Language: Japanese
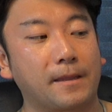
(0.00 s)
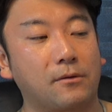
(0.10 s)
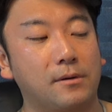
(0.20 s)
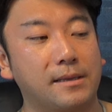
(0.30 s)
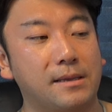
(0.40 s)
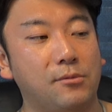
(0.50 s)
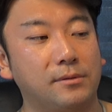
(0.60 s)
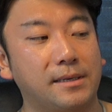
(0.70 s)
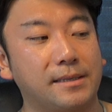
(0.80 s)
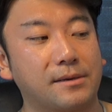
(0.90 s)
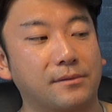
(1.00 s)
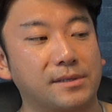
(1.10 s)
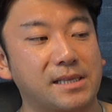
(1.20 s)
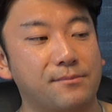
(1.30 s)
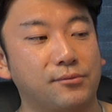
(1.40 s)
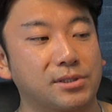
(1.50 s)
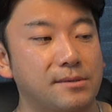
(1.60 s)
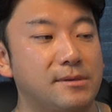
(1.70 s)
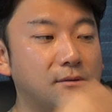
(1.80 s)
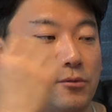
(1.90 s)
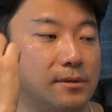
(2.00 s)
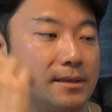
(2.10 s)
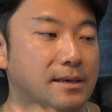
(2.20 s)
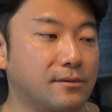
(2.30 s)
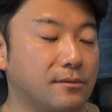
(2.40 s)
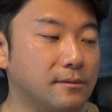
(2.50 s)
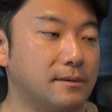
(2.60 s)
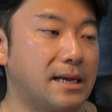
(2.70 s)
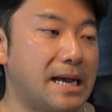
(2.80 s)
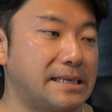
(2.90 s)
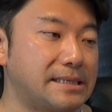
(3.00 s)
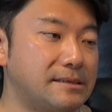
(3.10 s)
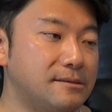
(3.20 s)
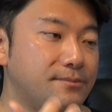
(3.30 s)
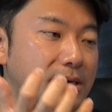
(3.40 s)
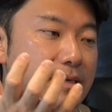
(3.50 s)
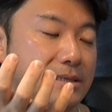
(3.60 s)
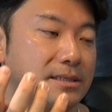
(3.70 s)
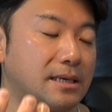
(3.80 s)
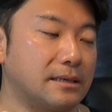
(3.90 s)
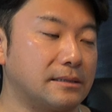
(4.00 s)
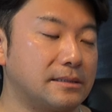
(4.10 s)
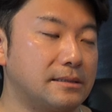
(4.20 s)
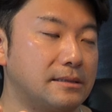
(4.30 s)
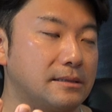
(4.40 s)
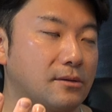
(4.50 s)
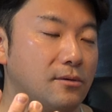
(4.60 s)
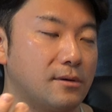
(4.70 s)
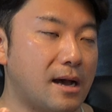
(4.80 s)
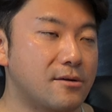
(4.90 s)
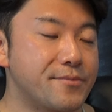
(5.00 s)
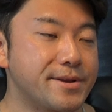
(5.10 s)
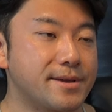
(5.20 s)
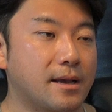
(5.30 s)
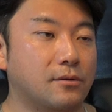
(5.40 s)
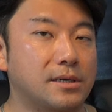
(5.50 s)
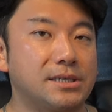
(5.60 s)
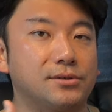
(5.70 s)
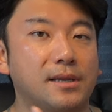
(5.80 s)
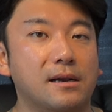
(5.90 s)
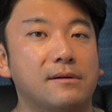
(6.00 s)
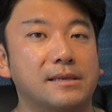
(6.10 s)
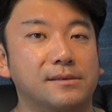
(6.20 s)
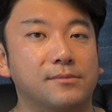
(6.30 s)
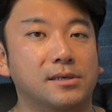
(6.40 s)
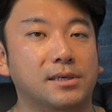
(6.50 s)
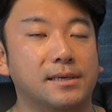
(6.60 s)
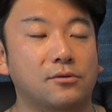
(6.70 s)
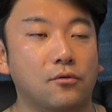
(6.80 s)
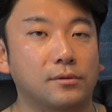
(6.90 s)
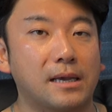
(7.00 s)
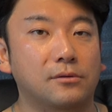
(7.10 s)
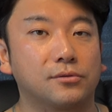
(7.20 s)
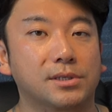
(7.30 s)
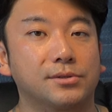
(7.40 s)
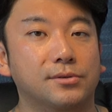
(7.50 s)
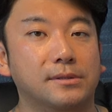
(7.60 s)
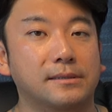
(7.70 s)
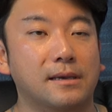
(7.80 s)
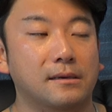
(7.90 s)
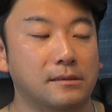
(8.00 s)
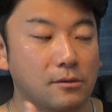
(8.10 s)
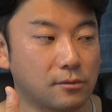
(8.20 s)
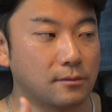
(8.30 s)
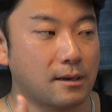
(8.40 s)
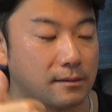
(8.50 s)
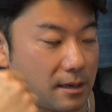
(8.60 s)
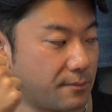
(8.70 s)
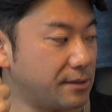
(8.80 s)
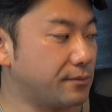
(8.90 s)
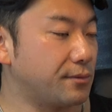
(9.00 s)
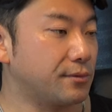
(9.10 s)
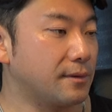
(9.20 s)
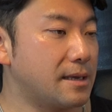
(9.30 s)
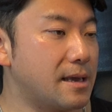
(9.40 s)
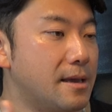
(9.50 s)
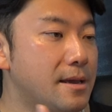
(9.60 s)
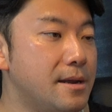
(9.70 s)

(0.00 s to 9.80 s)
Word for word: これで問題になるという、スタンプをしてもらうと問題になるという、アゼルバイジャンとアルメニア、これ非常に仲悪いです、昔はね、ここ断交している状態、ナゴルノカラバフということで、